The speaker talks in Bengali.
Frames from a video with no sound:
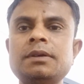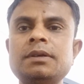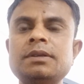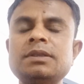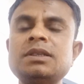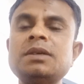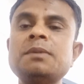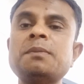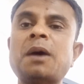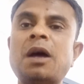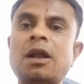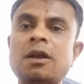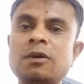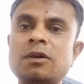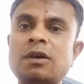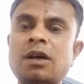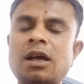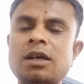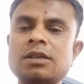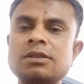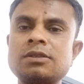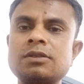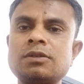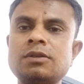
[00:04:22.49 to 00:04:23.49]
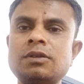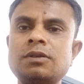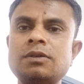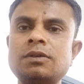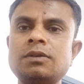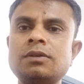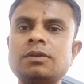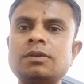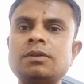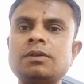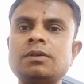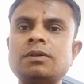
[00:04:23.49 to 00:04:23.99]
যে ভালো কাজ করো
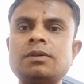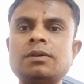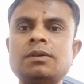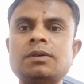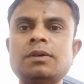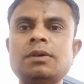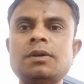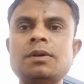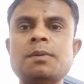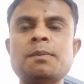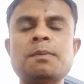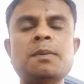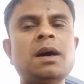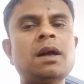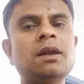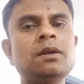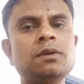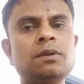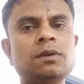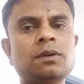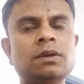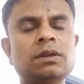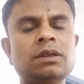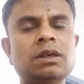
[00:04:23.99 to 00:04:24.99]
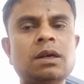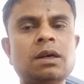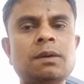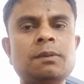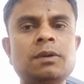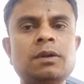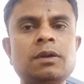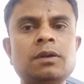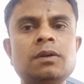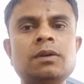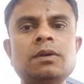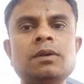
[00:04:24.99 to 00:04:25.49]
ভালো কথা
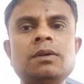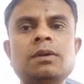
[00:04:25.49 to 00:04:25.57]
বলো